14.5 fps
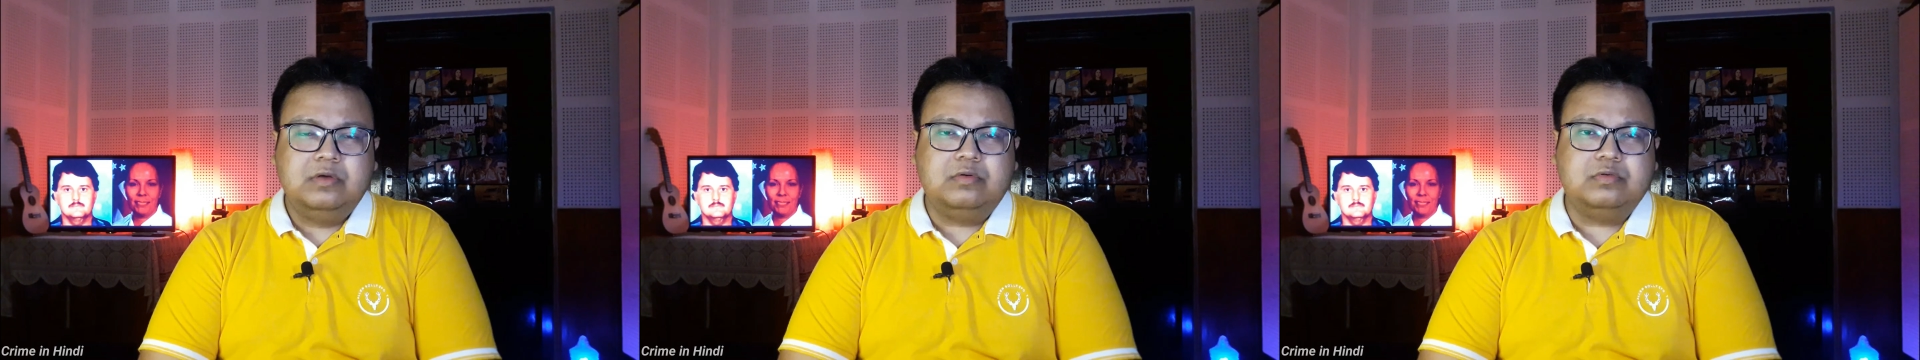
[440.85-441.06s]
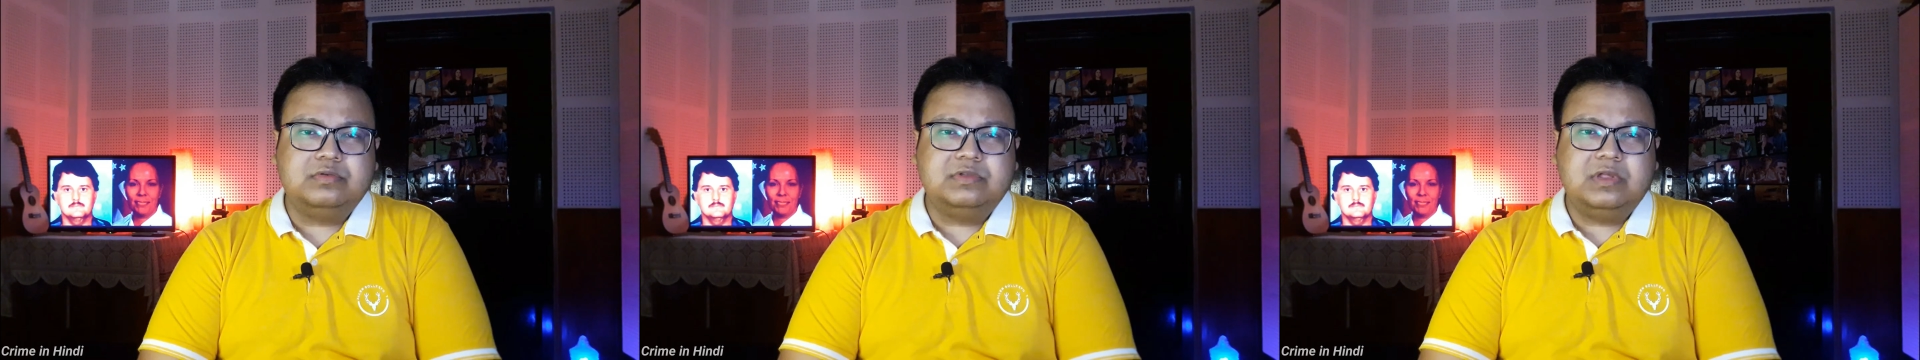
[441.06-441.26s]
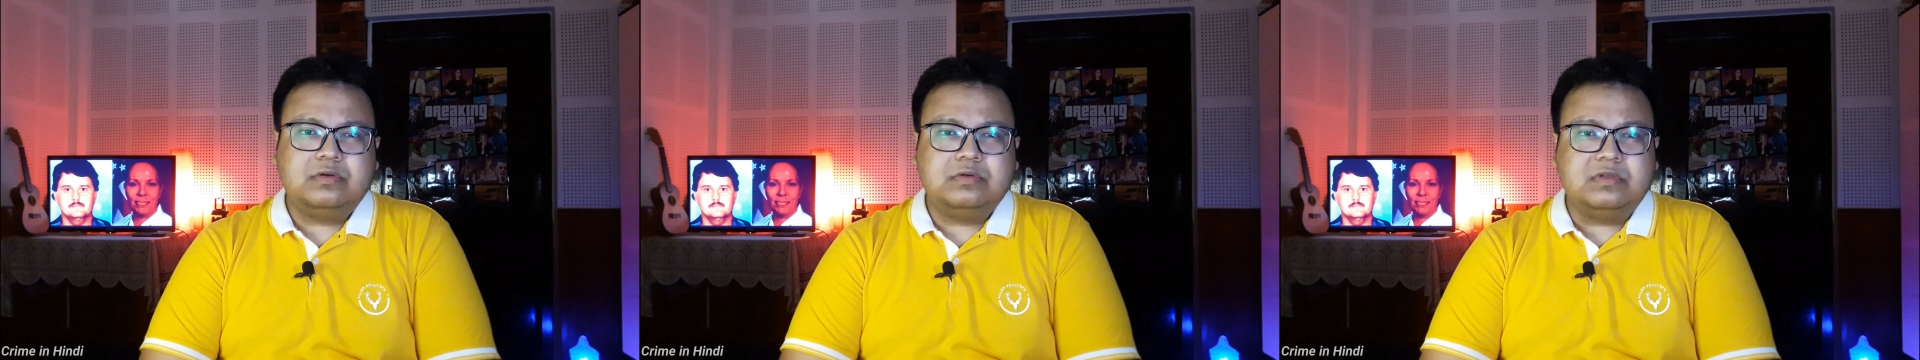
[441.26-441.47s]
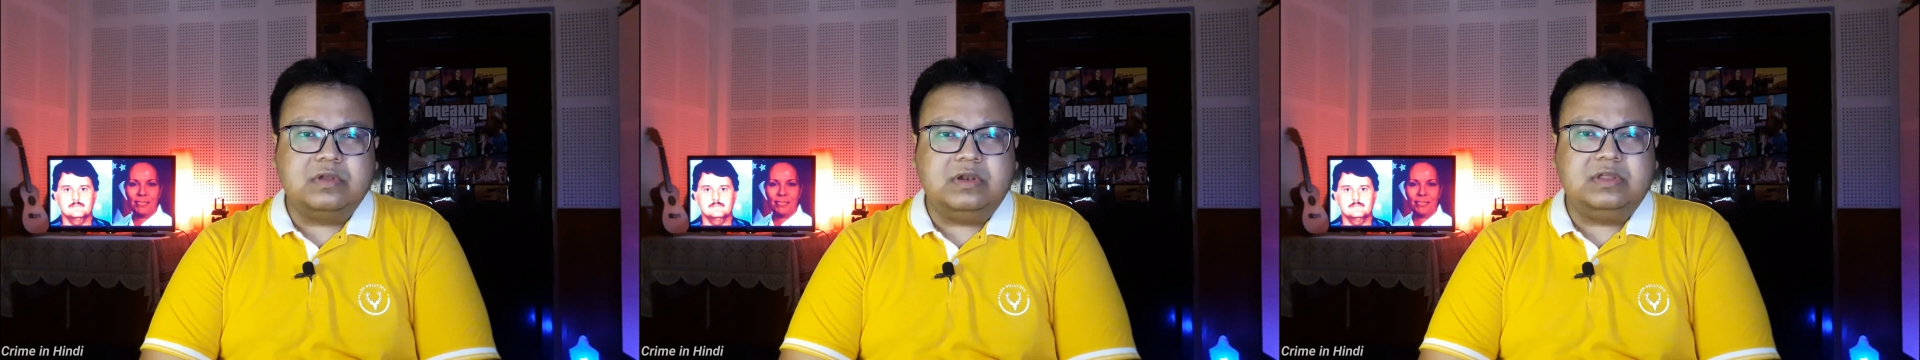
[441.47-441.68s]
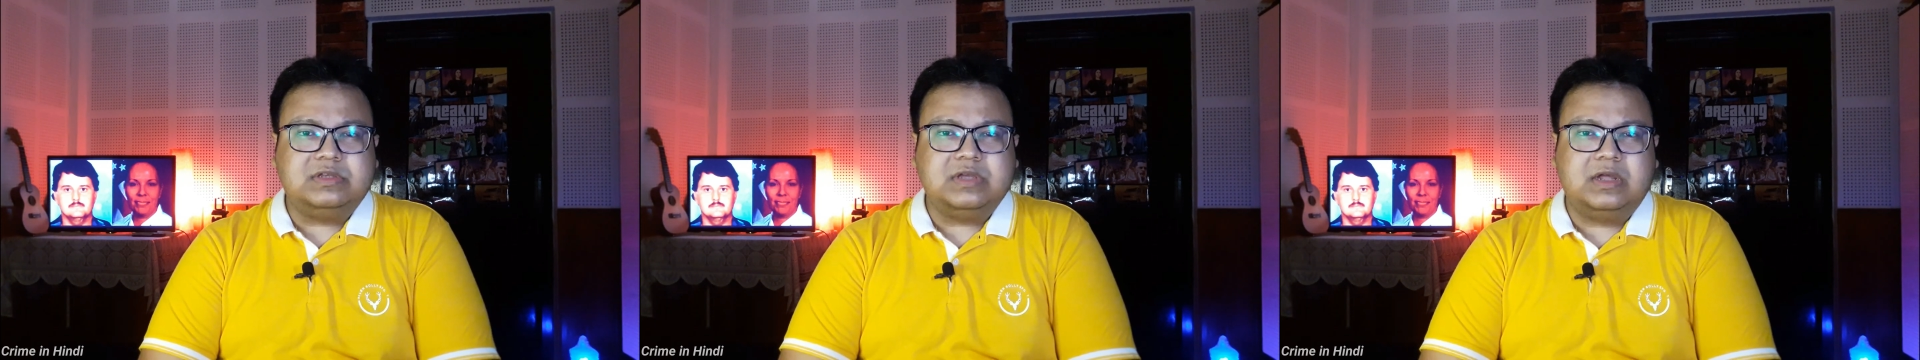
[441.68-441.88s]
कुछ ना कुछ
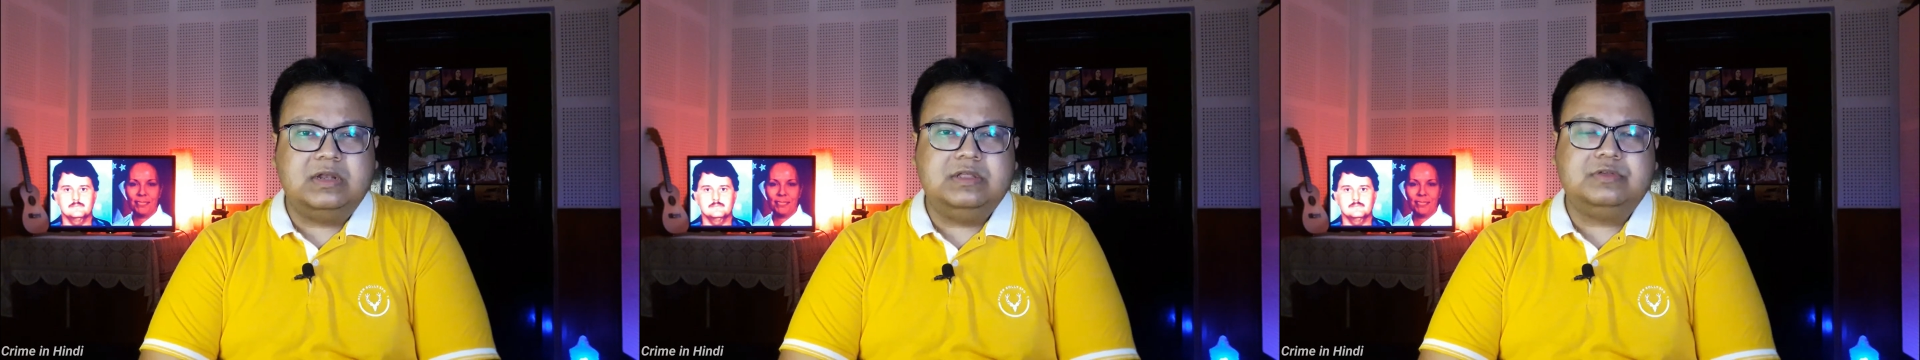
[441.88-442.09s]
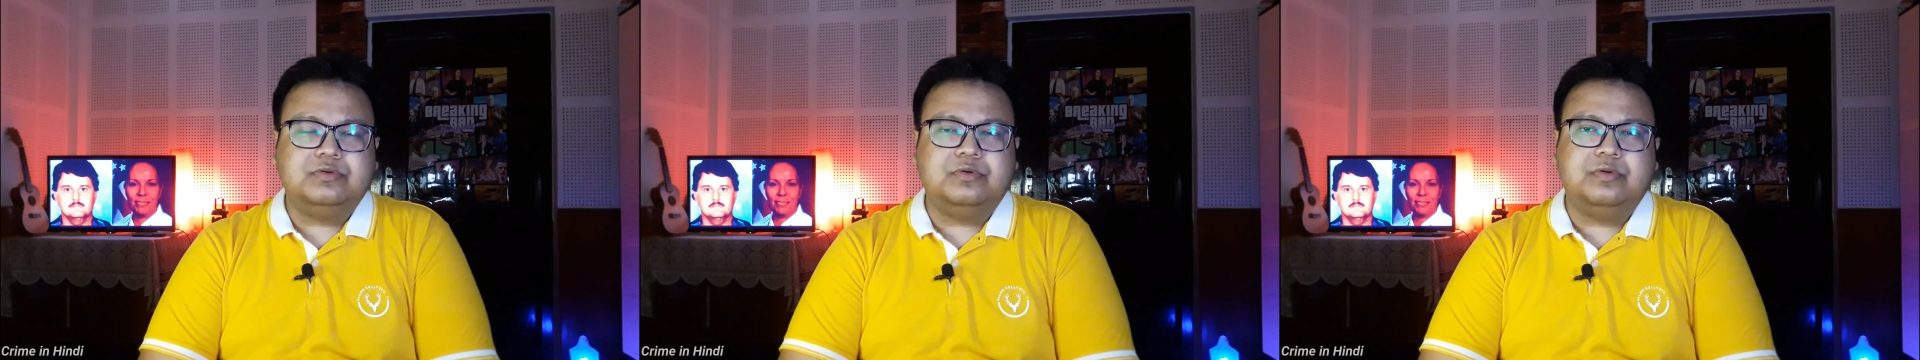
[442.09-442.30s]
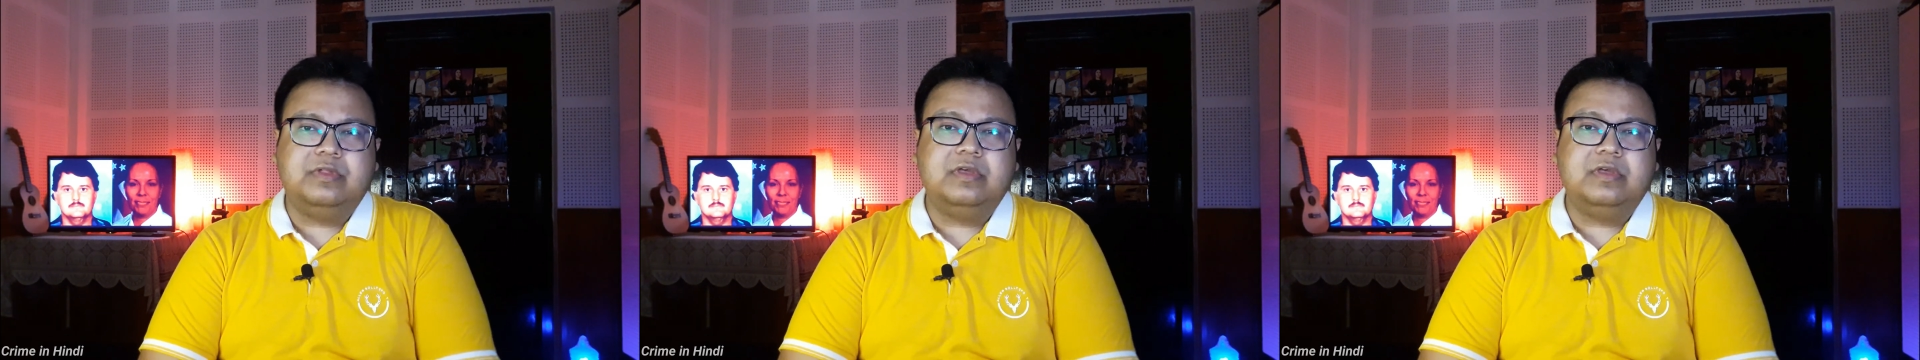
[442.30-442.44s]
निशानी छोड़